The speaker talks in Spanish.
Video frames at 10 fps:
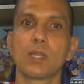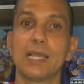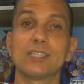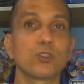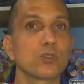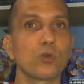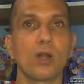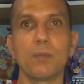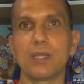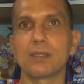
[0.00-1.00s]
Esto solo
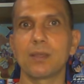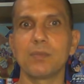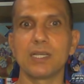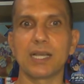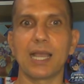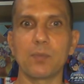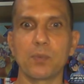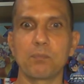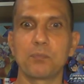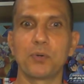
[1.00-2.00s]
aumenta mi
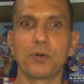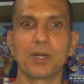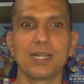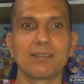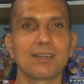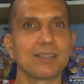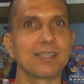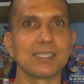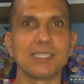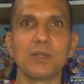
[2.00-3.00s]
hype por el
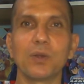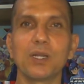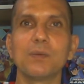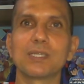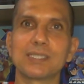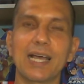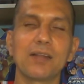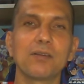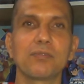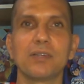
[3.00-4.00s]
35
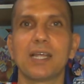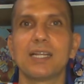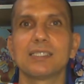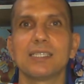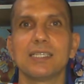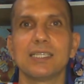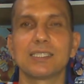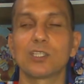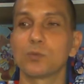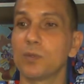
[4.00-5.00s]
aniversario finales de,
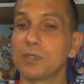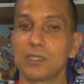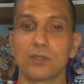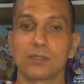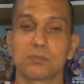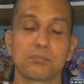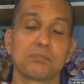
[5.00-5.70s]
este 2022.